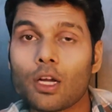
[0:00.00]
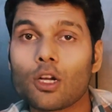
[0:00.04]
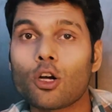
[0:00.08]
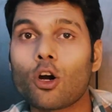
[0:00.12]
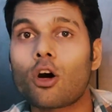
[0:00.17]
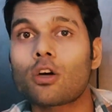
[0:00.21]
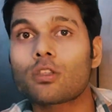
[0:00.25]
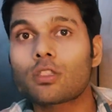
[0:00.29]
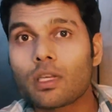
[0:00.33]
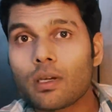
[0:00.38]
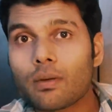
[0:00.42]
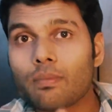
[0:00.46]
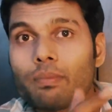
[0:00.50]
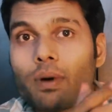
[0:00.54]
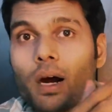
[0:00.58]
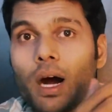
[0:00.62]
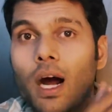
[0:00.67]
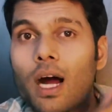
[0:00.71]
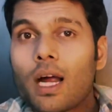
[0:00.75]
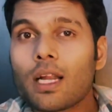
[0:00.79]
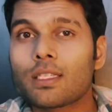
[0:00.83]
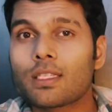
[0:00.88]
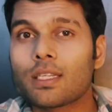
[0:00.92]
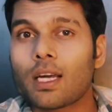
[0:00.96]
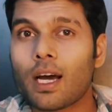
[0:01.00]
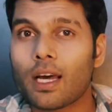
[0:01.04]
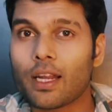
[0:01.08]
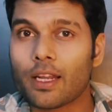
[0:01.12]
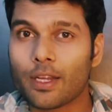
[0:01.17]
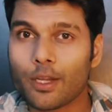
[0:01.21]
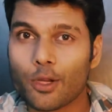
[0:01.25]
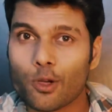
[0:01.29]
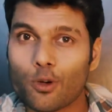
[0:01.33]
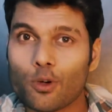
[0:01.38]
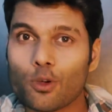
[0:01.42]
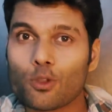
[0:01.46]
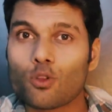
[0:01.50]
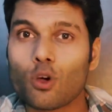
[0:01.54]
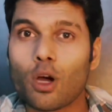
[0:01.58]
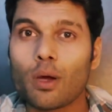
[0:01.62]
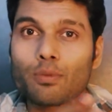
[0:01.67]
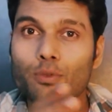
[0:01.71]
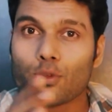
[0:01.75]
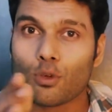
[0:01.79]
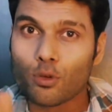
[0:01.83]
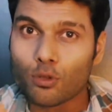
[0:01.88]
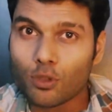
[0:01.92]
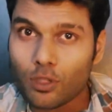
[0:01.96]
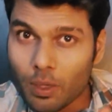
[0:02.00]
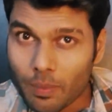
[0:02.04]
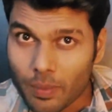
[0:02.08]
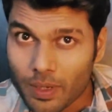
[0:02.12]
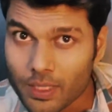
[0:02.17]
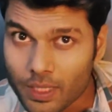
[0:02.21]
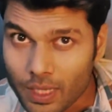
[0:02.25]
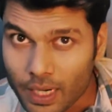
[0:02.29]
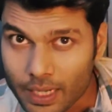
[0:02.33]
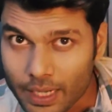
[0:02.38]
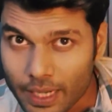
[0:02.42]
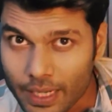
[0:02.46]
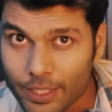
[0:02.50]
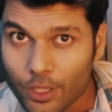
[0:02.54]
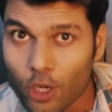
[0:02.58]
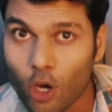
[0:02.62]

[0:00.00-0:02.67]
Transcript: गांव से बाहर जा रहे हो तो आप सोच समझ करके